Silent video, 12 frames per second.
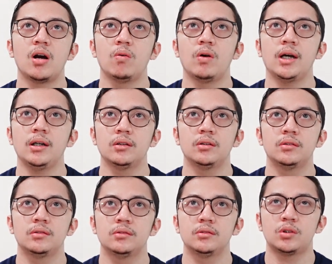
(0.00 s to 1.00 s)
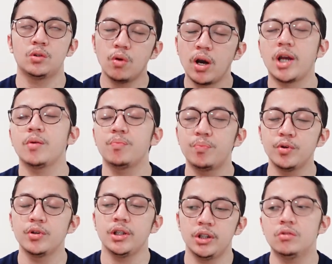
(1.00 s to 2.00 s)
bahwa Tuhan
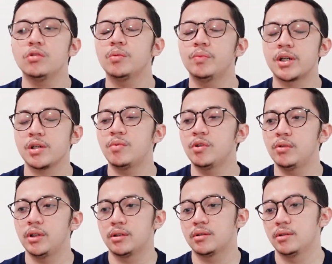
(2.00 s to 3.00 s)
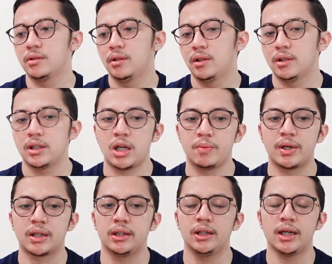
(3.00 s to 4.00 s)
pun itu sebenarnya menulis. Dalam
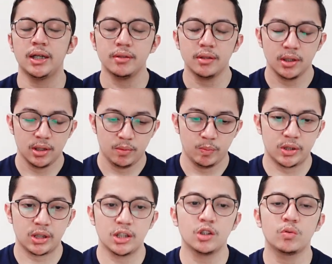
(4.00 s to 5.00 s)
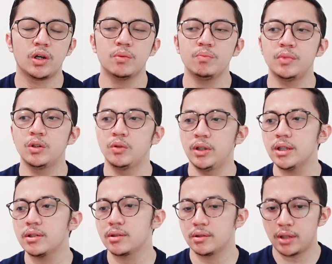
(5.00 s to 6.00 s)
artian misalnya Tuhan
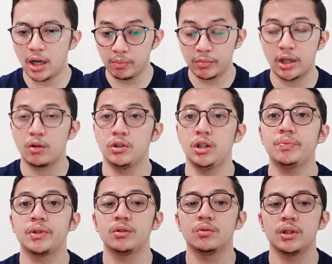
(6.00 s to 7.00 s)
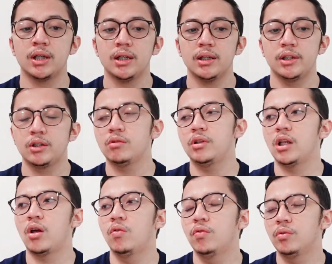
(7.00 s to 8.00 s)
menulis dalam tanda kutip tentunya itu di
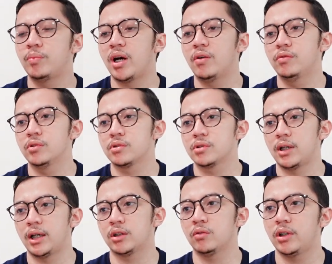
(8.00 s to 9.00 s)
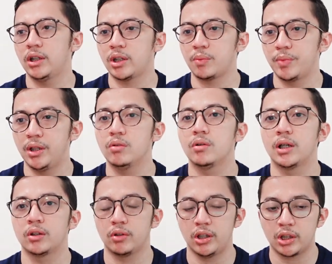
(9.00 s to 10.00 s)
lawful Mahfuz atau kitab induk
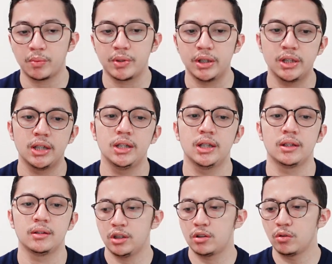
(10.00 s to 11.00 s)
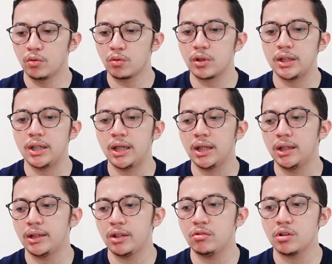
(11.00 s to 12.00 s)
atau kitab kejadian. Di seluruh kejadian
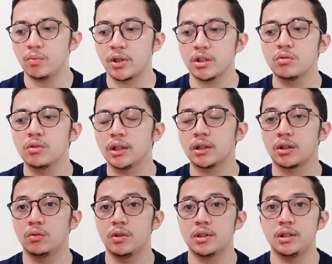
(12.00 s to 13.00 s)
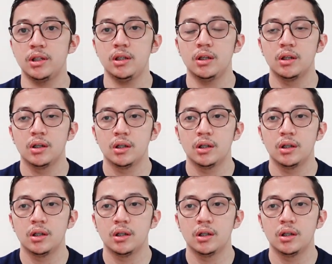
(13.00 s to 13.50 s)
kita itu sebenarnya sudah tertulis di